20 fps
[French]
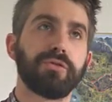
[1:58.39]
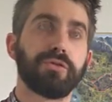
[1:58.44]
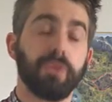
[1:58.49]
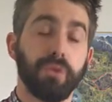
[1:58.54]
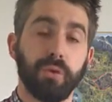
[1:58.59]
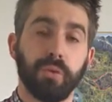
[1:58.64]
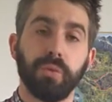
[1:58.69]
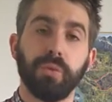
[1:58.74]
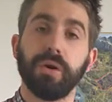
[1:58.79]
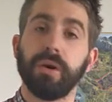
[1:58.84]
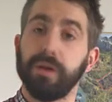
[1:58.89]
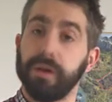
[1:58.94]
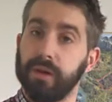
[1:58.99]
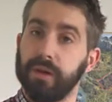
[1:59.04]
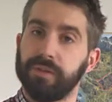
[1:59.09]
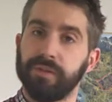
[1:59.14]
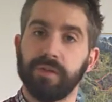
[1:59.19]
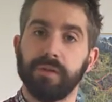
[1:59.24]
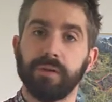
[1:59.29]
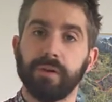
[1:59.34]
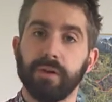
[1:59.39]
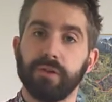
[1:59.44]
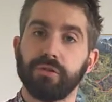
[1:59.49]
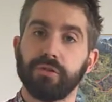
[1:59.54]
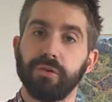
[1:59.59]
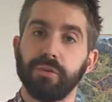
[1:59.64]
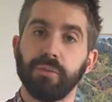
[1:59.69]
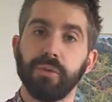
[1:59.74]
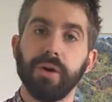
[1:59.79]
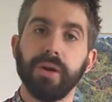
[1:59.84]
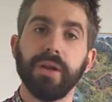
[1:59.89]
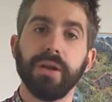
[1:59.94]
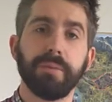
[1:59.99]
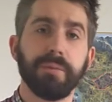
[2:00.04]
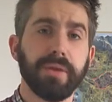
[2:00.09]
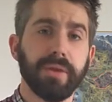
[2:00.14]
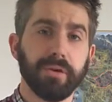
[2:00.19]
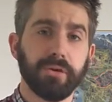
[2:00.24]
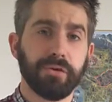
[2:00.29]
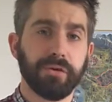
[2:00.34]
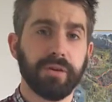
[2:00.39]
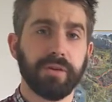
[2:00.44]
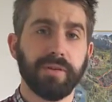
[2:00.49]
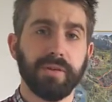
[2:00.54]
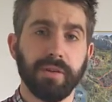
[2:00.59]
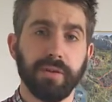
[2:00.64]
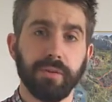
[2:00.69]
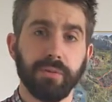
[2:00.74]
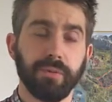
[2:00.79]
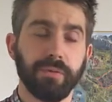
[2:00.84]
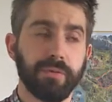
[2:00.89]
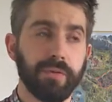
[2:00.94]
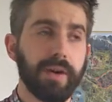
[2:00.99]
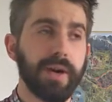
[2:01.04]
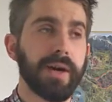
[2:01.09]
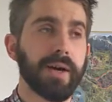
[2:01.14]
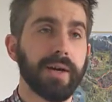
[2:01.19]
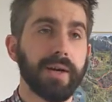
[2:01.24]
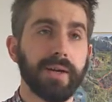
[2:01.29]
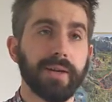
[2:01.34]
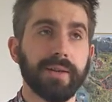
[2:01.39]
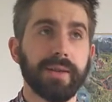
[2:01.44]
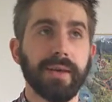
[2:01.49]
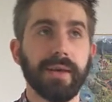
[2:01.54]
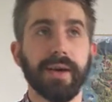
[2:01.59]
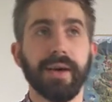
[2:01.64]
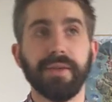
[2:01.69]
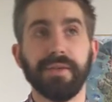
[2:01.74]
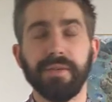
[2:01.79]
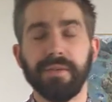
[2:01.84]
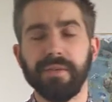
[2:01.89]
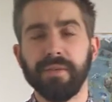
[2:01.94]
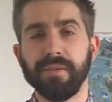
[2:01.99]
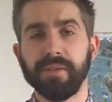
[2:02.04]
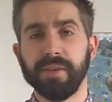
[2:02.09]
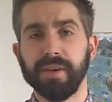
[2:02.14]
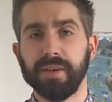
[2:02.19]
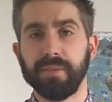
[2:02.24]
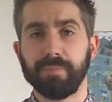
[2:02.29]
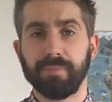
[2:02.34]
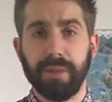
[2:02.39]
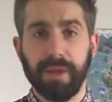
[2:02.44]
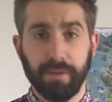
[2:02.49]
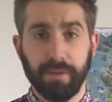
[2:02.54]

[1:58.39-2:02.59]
selon moi, et là ça n'engage que moi, les meilleurs jeux qu'ils avaient pu faire étaient Assassin's Creed